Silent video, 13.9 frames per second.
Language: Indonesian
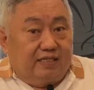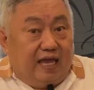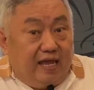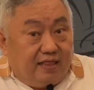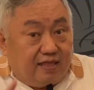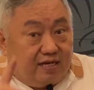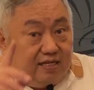
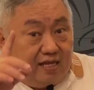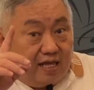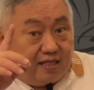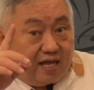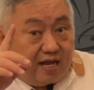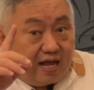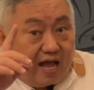saya
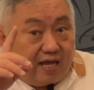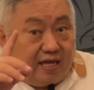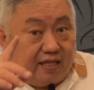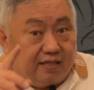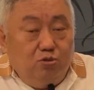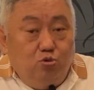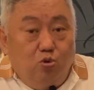ternyata
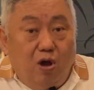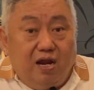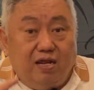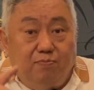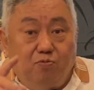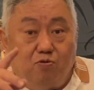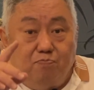kaget
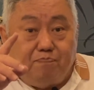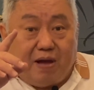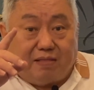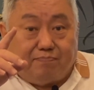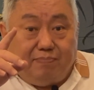2014